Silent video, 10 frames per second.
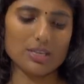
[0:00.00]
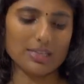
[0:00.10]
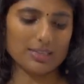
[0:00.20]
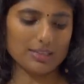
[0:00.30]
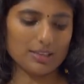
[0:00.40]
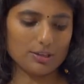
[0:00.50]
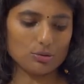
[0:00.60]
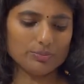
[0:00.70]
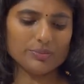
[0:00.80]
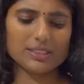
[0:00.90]
ஒரு கலராக தான்
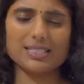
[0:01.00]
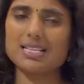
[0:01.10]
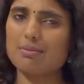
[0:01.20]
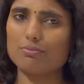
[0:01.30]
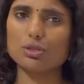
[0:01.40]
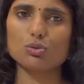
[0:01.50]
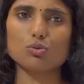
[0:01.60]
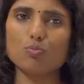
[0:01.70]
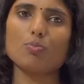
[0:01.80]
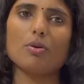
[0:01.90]
இருக்கும் செம்ம
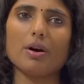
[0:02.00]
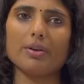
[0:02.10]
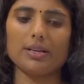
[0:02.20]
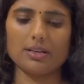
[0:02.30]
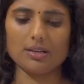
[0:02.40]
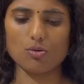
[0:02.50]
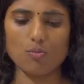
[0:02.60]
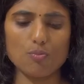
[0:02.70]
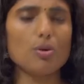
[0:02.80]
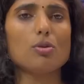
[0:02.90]
சூப்பராகவே இருக்குங்க
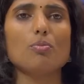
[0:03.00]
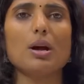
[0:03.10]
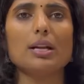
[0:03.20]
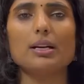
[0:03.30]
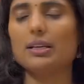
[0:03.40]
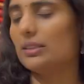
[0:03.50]
ரொம்ப ரொம்ப அழகாக